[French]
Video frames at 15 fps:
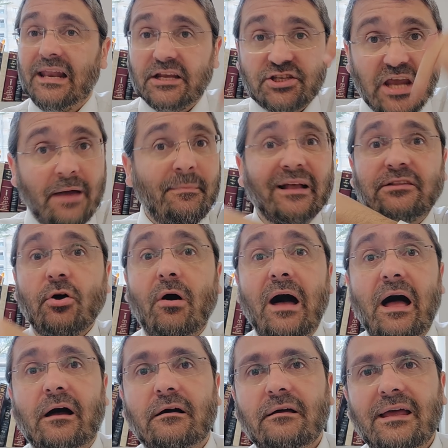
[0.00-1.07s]
Shema
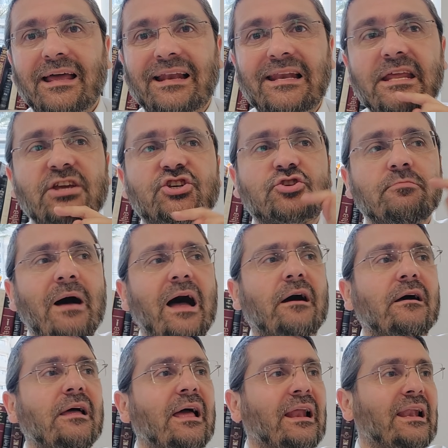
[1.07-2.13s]
Torah,
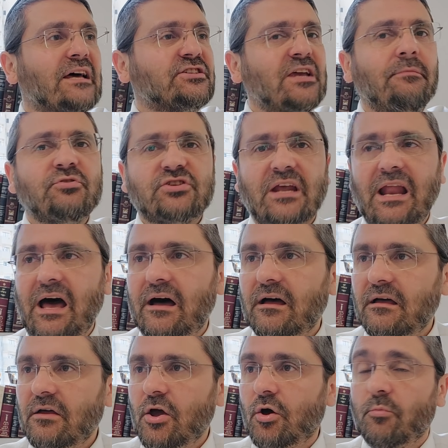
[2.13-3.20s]
l'Ishma, Shem Shela,
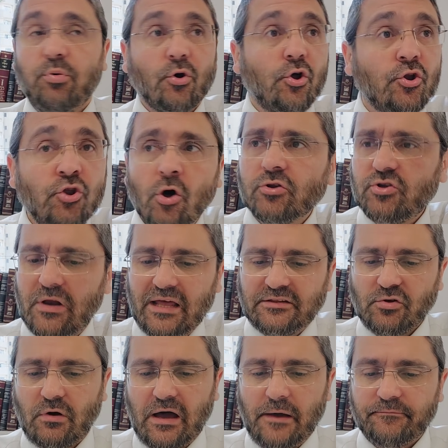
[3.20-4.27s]
pour le nom de la
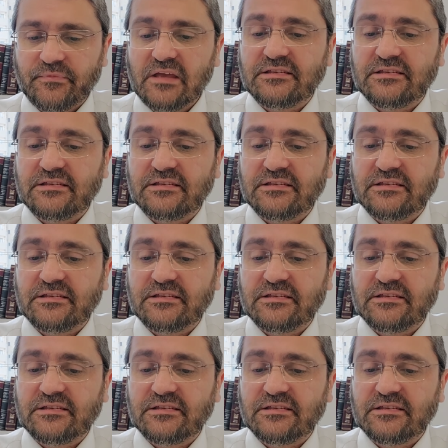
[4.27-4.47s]
Torah.